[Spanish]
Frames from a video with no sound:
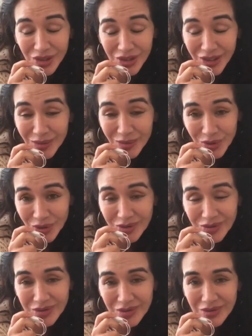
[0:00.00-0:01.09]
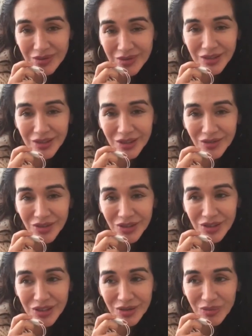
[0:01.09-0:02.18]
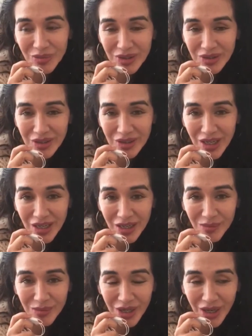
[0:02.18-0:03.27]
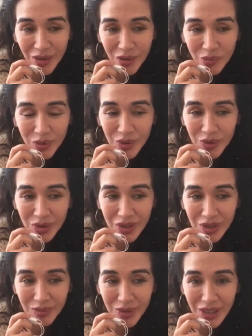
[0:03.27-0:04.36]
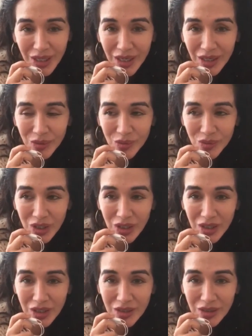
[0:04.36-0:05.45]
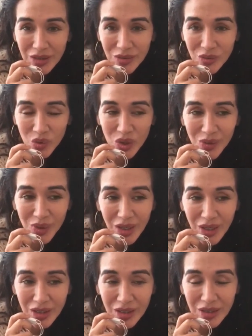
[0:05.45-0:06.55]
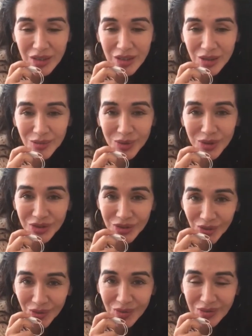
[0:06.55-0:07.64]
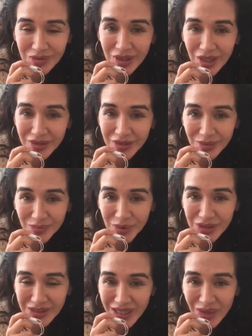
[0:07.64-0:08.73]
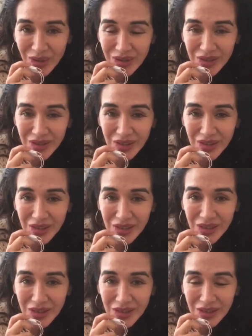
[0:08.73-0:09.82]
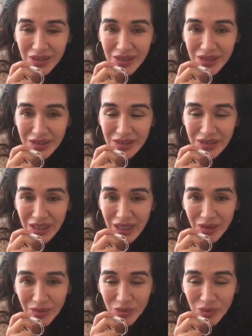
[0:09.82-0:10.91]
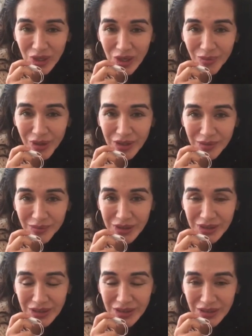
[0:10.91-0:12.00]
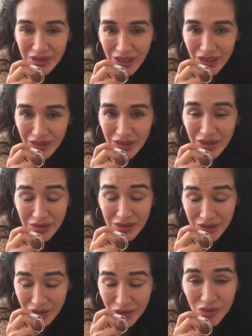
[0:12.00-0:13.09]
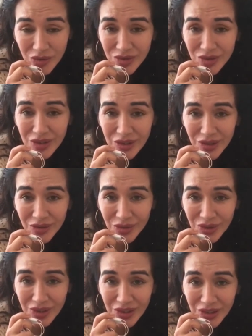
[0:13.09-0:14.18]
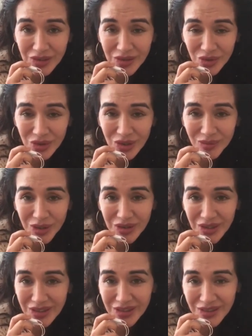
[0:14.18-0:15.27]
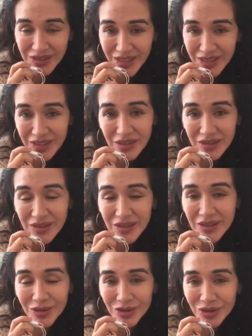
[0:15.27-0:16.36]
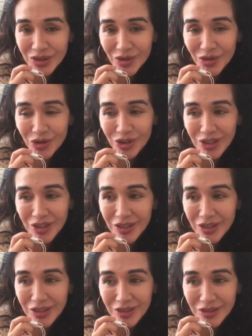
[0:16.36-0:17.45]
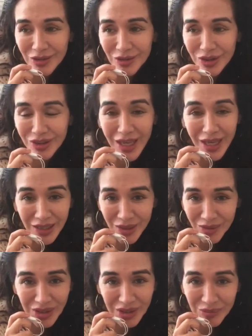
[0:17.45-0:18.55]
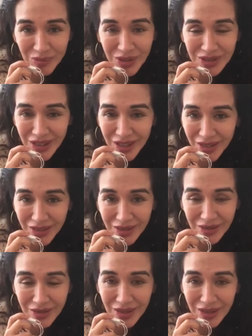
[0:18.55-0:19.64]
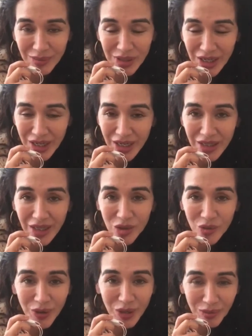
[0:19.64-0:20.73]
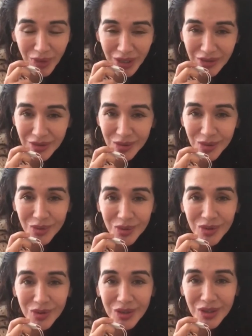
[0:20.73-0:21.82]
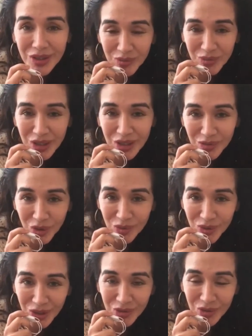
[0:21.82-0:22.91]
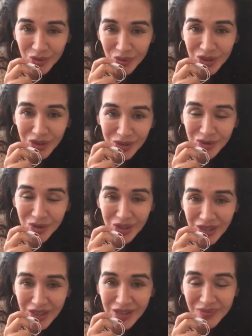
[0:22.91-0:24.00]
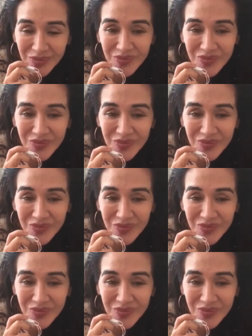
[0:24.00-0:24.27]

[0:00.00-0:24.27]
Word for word: que ya cambió, que definitivamente ha cambiado, pero que me da una nueva visión. Antes pensaba de que necesitábamos la parte presencial. Sigo considerando que es totalmente necesaria, considero de que nada va a reemplazar la mirada, lo pragmático, primer libro abierto que un niño lee.